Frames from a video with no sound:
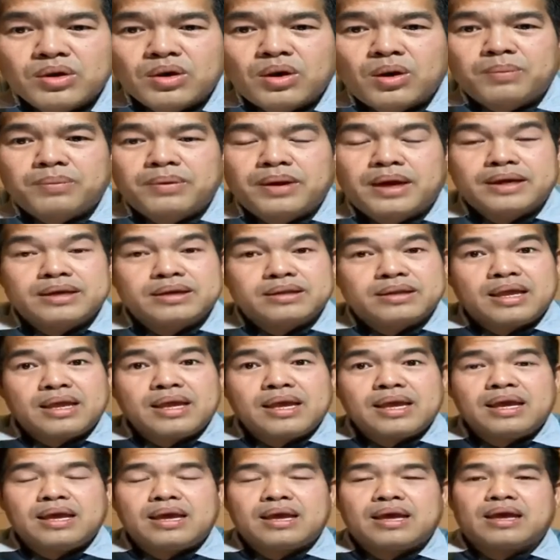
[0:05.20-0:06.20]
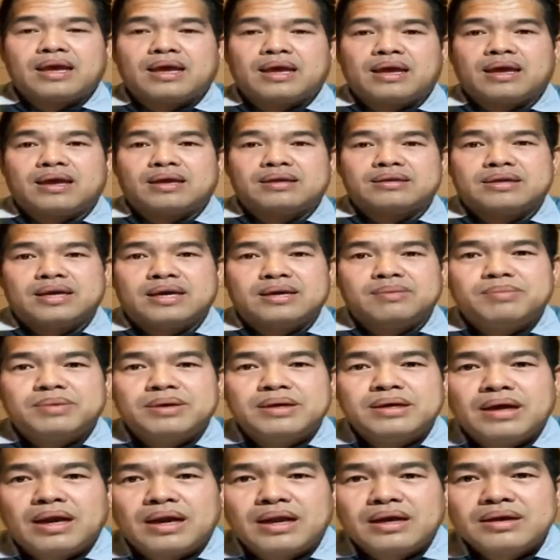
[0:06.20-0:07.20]
trộp đây nè dây
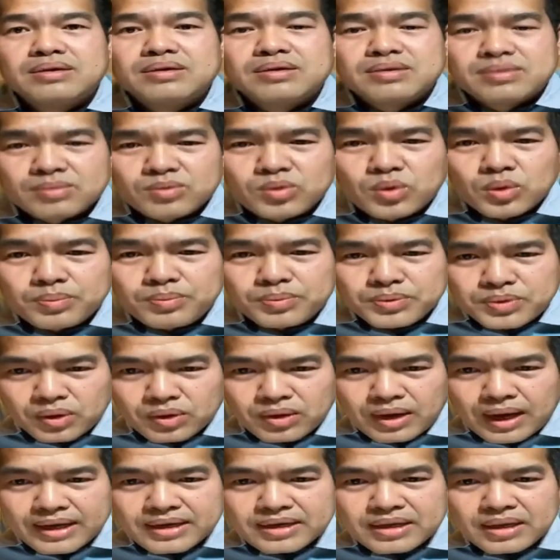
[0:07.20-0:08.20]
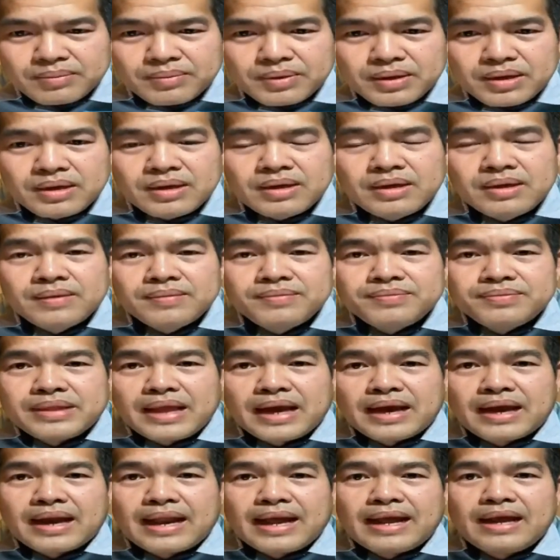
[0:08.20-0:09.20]
bữa lấy chui vô lạnh dây bữa nè
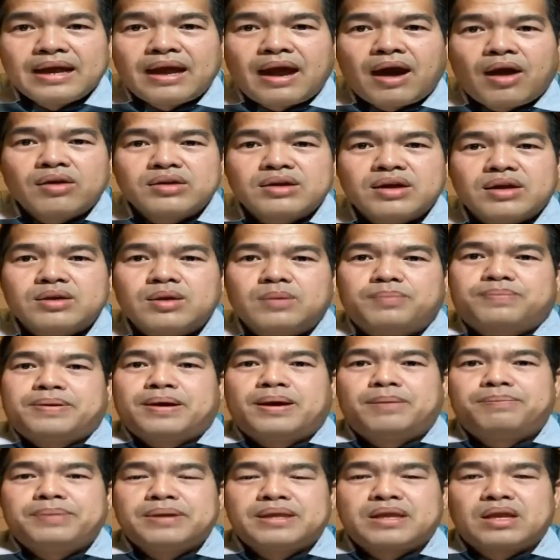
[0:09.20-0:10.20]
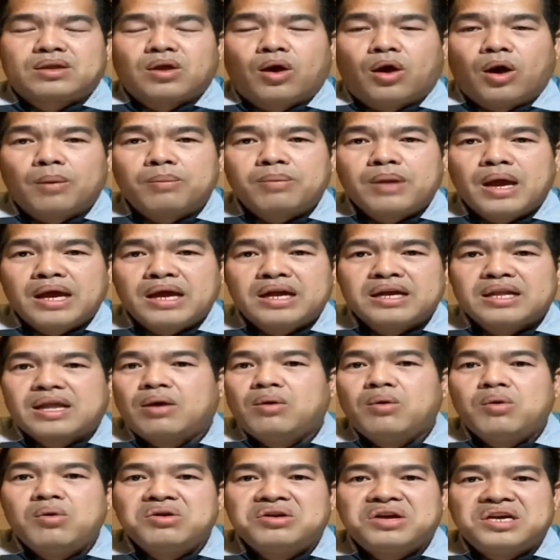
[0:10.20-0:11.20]
lắng oi cho nhóm phượp bây giờ thộp đây cái
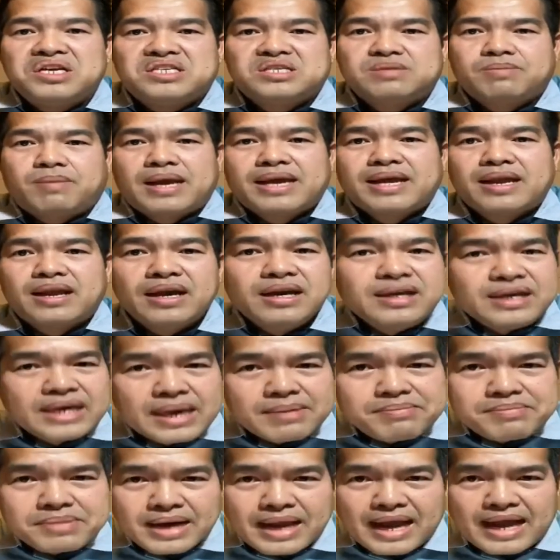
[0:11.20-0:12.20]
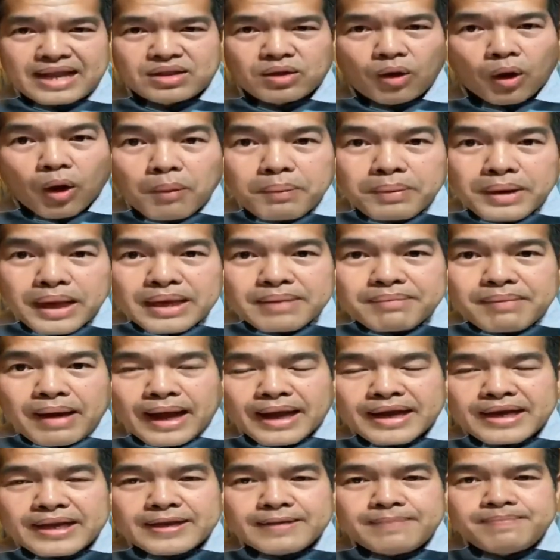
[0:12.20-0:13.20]
thấu khi mai giờ lấy kim mình ai thộp ở đây
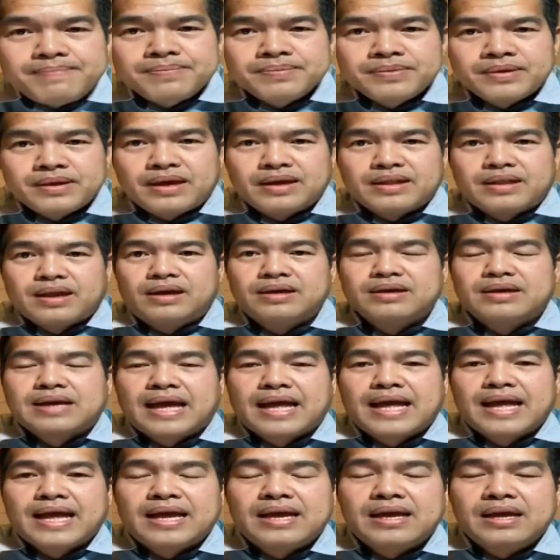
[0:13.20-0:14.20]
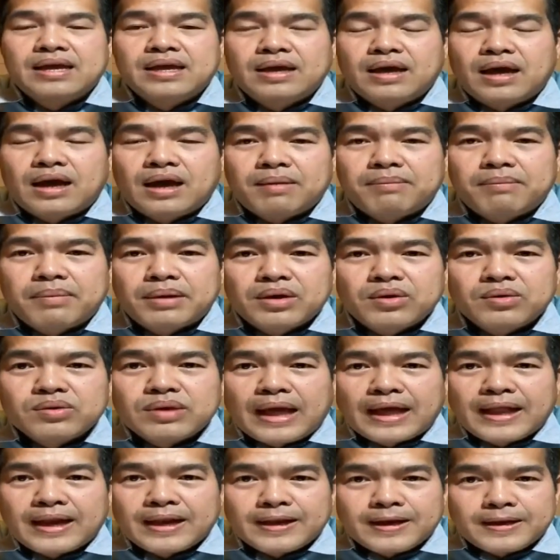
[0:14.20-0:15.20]
bán ấy cái thời ca mà nước
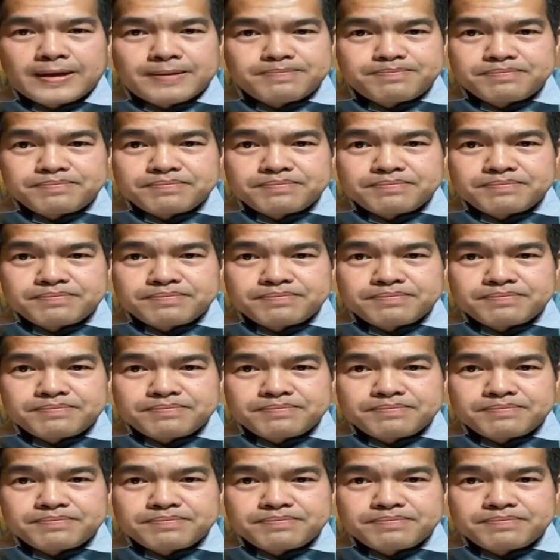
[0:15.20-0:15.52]
đại là